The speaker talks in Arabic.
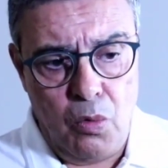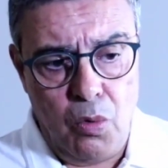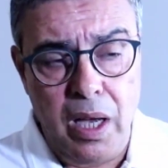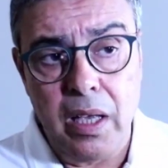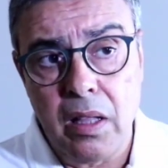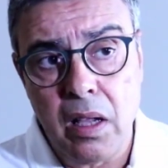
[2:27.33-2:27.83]

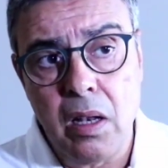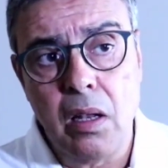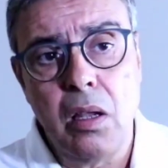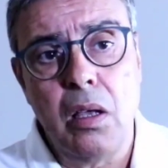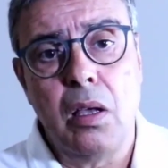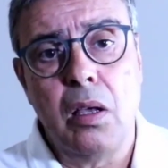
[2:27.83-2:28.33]
وايضا
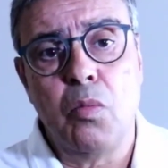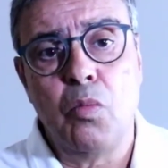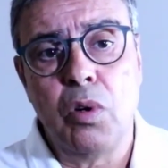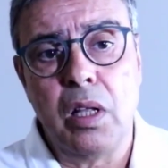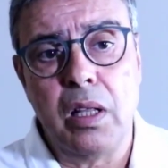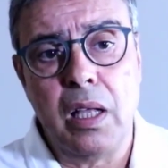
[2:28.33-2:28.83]

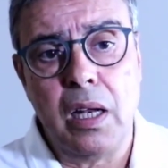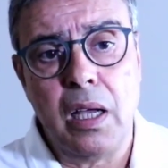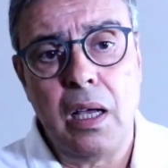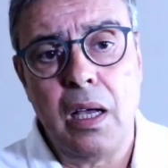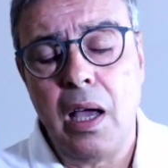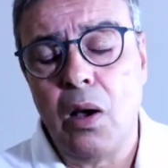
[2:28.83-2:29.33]

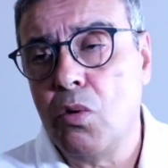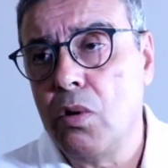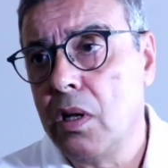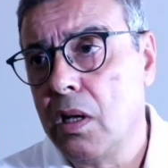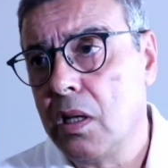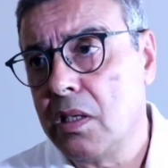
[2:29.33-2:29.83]
مناظره
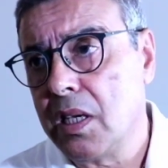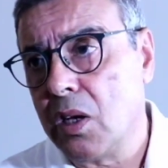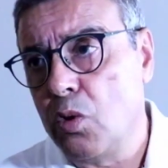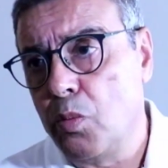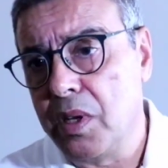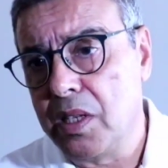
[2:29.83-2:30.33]
حول
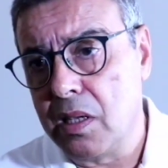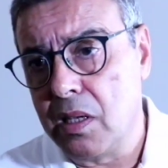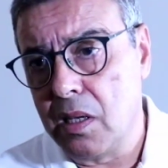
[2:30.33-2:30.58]
التقلبات